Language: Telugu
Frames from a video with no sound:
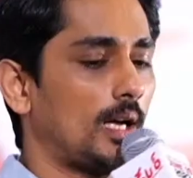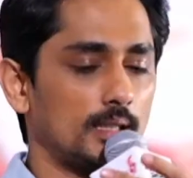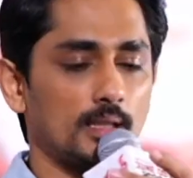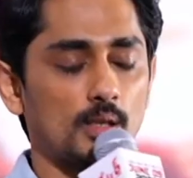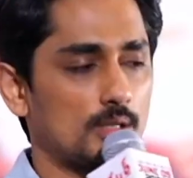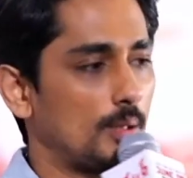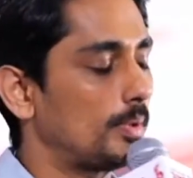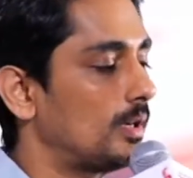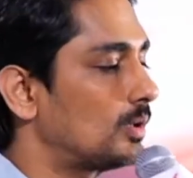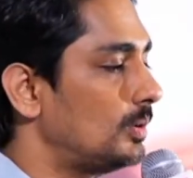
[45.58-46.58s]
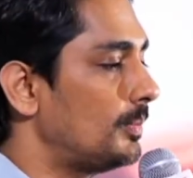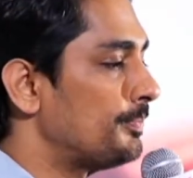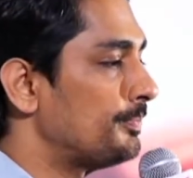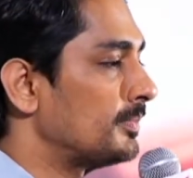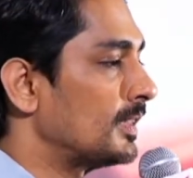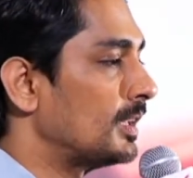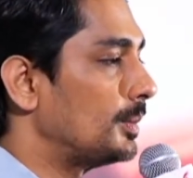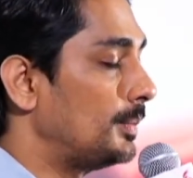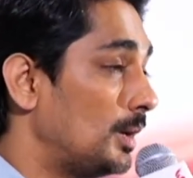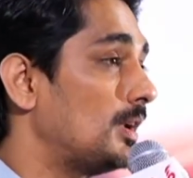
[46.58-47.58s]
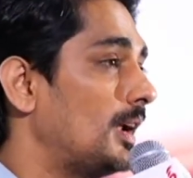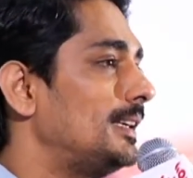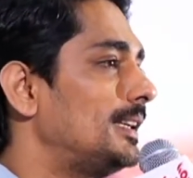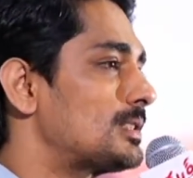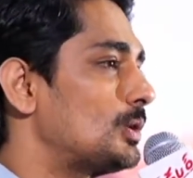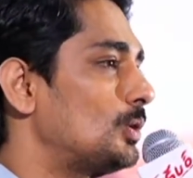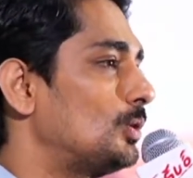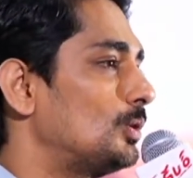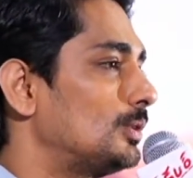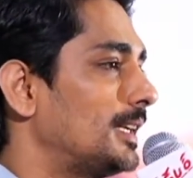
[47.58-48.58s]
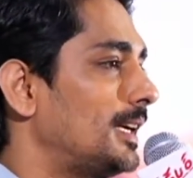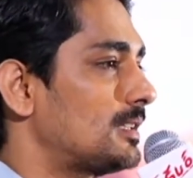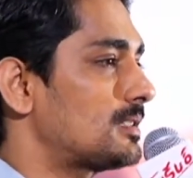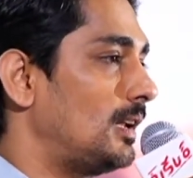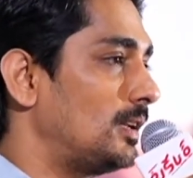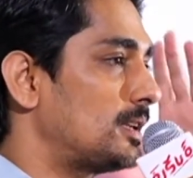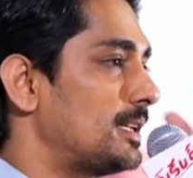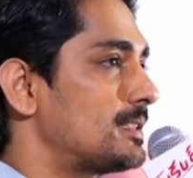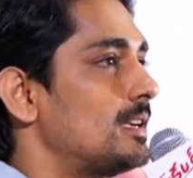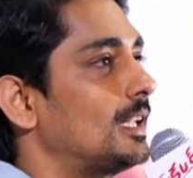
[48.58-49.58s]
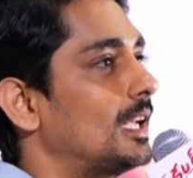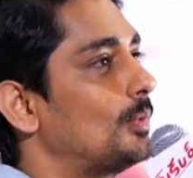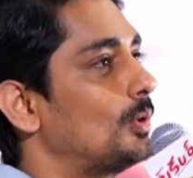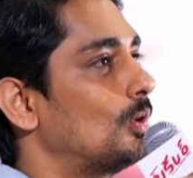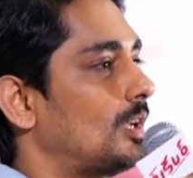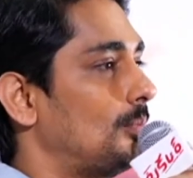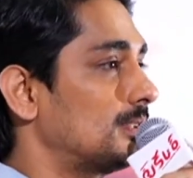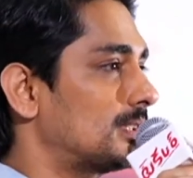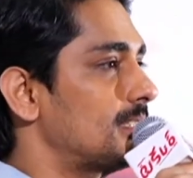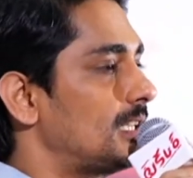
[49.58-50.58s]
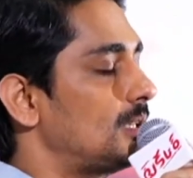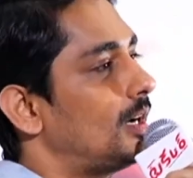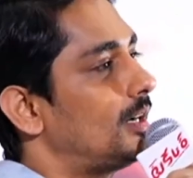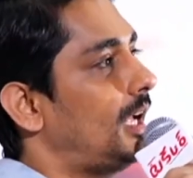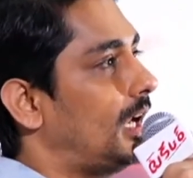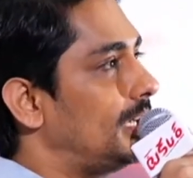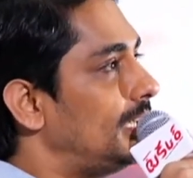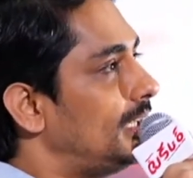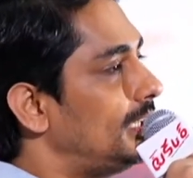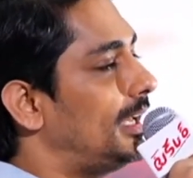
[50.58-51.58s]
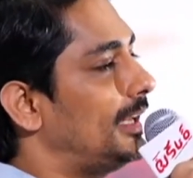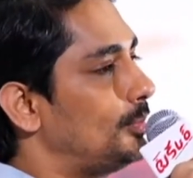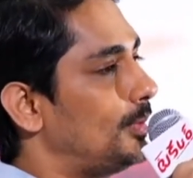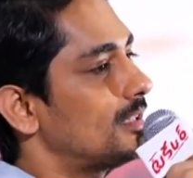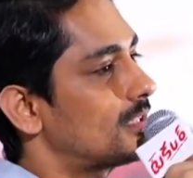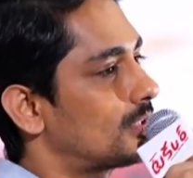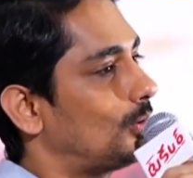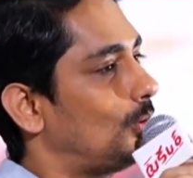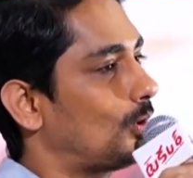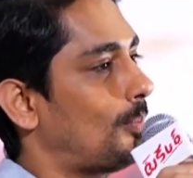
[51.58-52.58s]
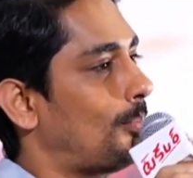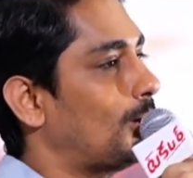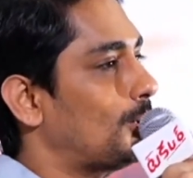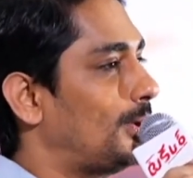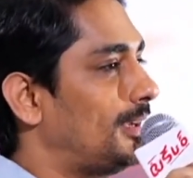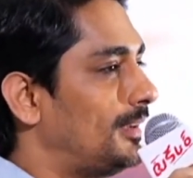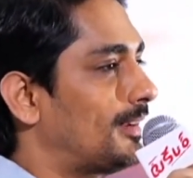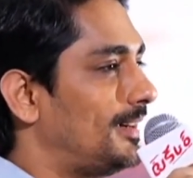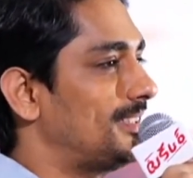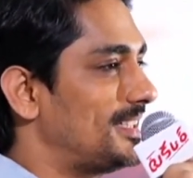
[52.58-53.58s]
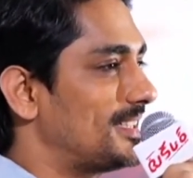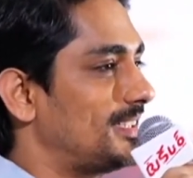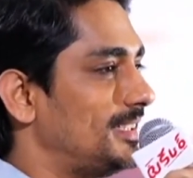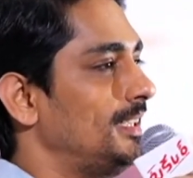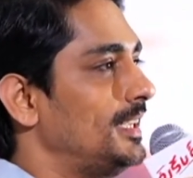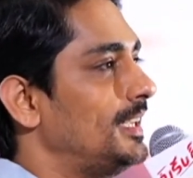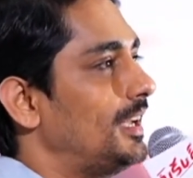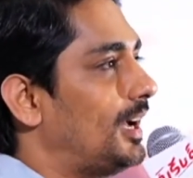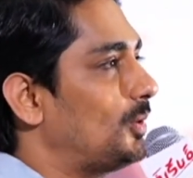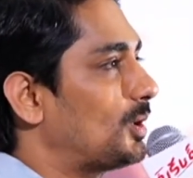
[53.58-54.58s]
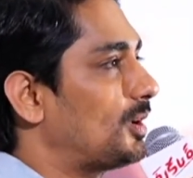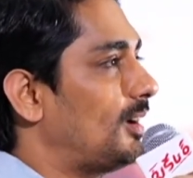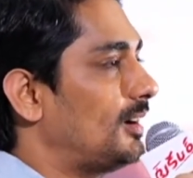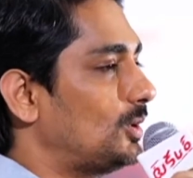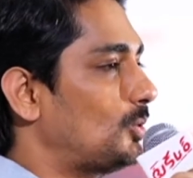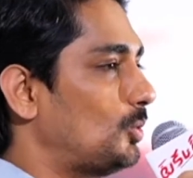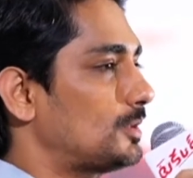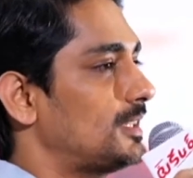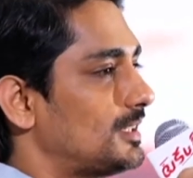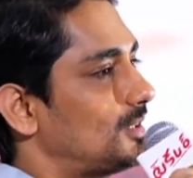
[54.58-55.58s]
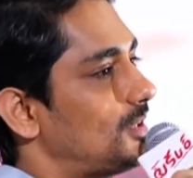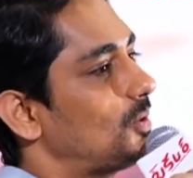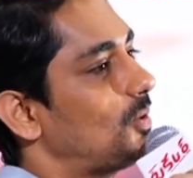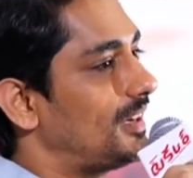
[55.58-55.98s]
కార్తిక్ గారు చెప్పినట్టు మేము నైంటీస్లో థియేటర్స్లో అల్లరి చేసిన టైంలో కమర్షియల్ సినిమా అంటే అన్ని ఎలిమెంట్స్తో ఒక పాట్ బాయిలర్ రెడీ చేసి అది ఒక వంట కూర చేస్తున్నట్టు